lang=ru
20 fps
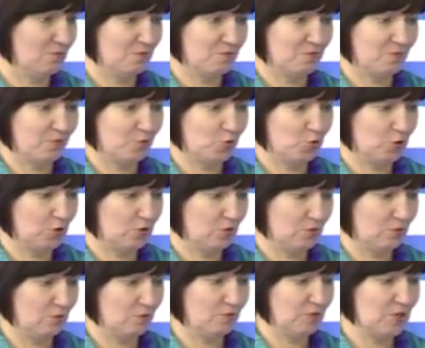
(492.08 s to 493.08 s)
вот
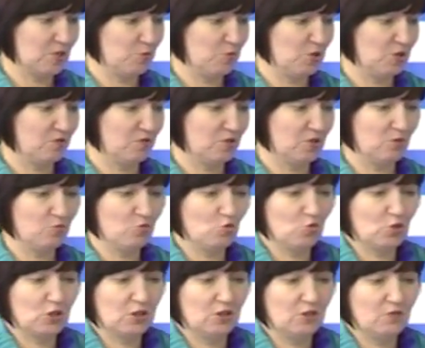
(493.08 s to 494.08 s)
э, воспитывая
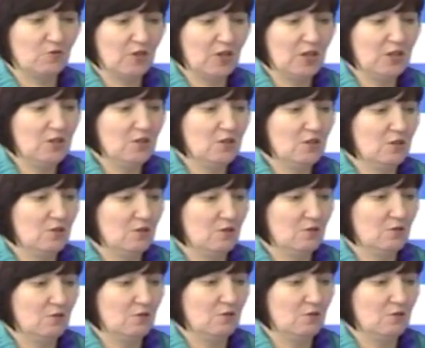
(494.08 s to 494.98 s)
ребенка инвалида,